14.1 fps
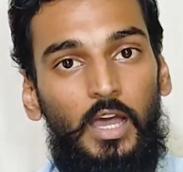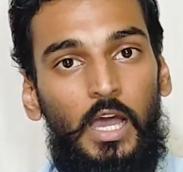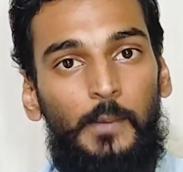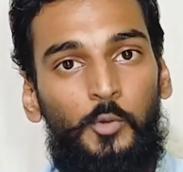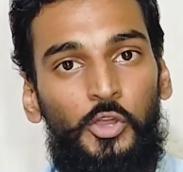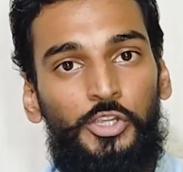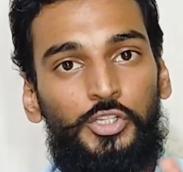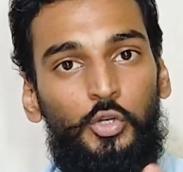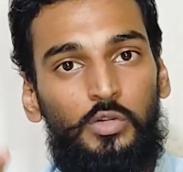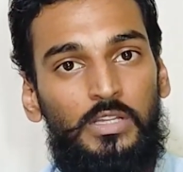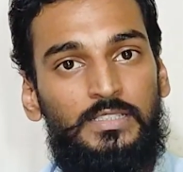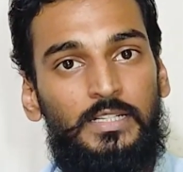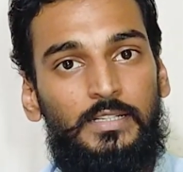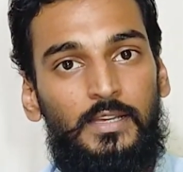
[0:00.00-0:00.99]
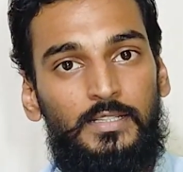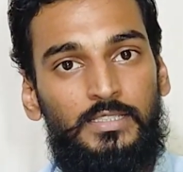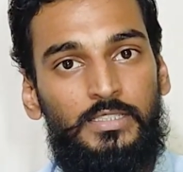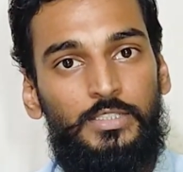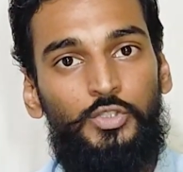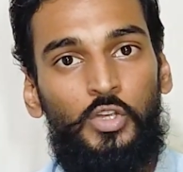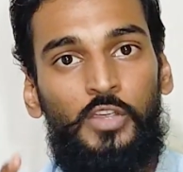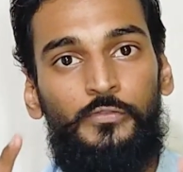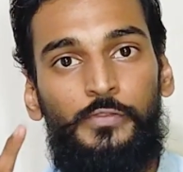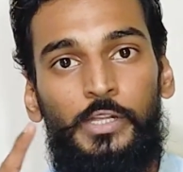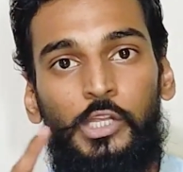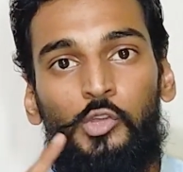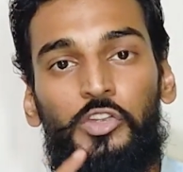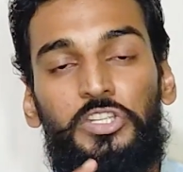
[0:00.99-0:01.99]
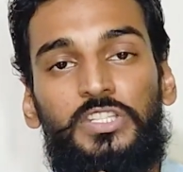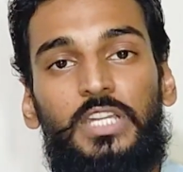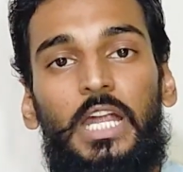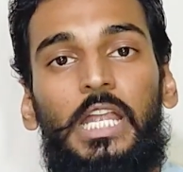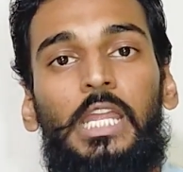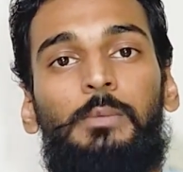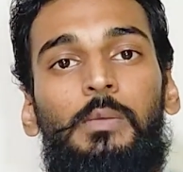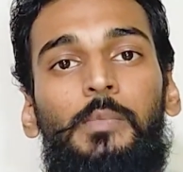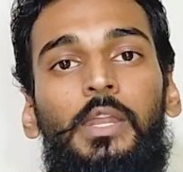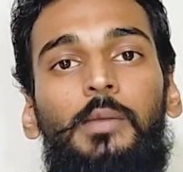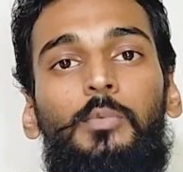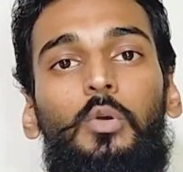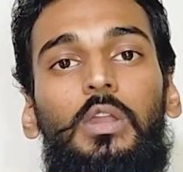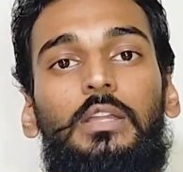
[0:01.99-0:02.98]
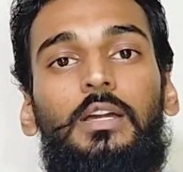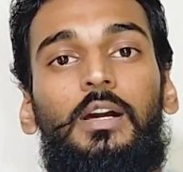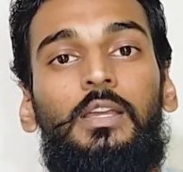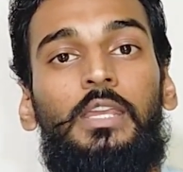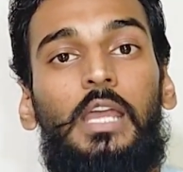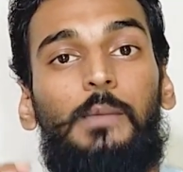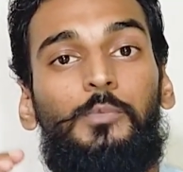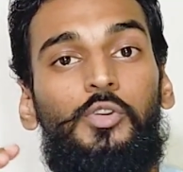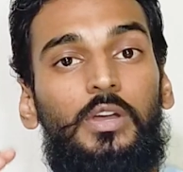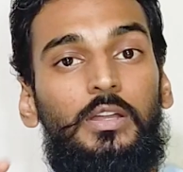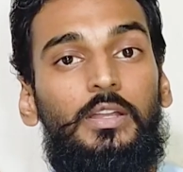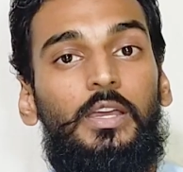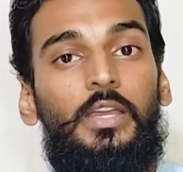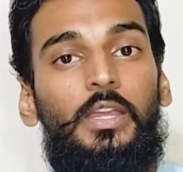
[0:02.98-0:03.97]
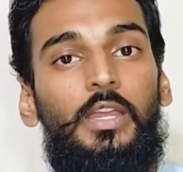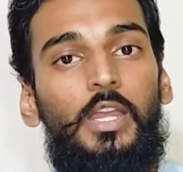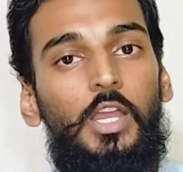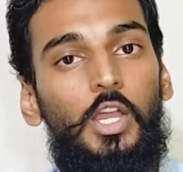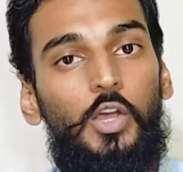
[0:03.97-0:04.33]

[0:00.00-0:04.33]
आपको एक छोटा सा टास्क जो कि वीडियो की स्टार्टिंग में मैंने बोला था कि आपको करना है